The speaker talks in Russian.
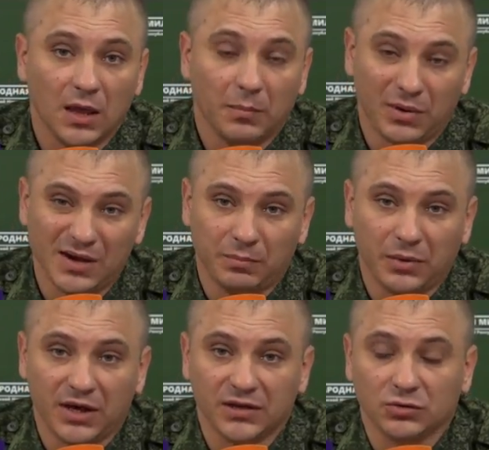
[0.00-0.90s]
БМП,
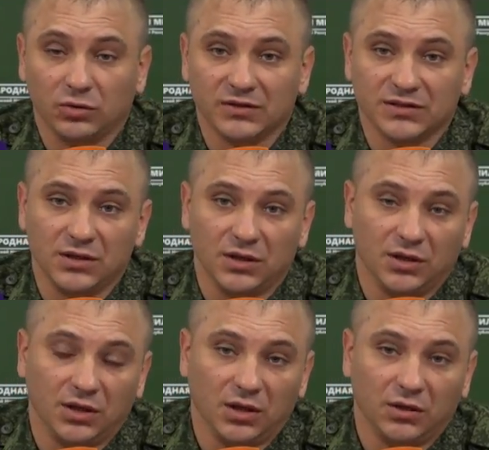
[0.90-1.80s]
120
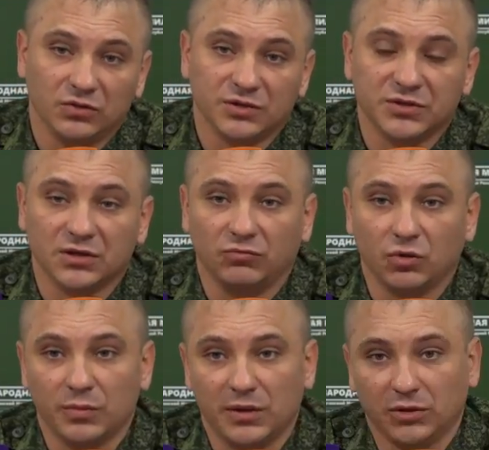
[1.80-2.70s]
и
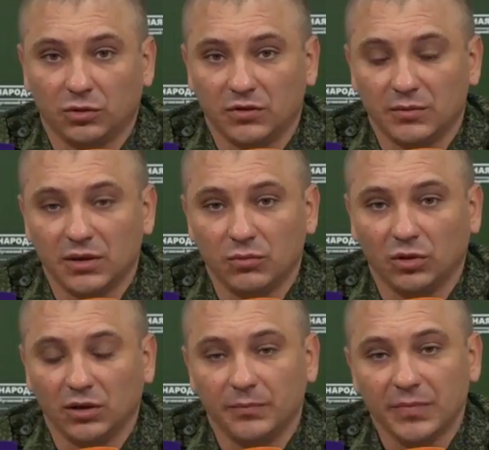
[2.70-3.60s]
82 миллиметровые
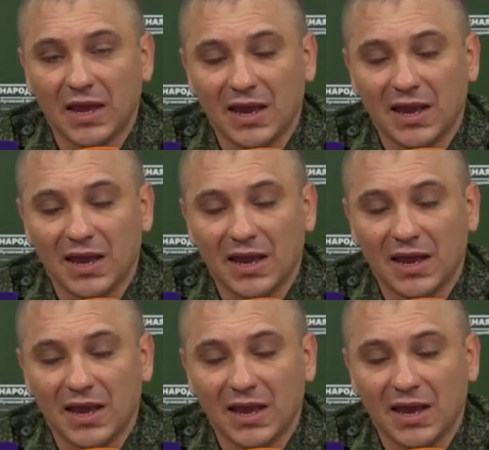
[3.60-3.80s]
минометы,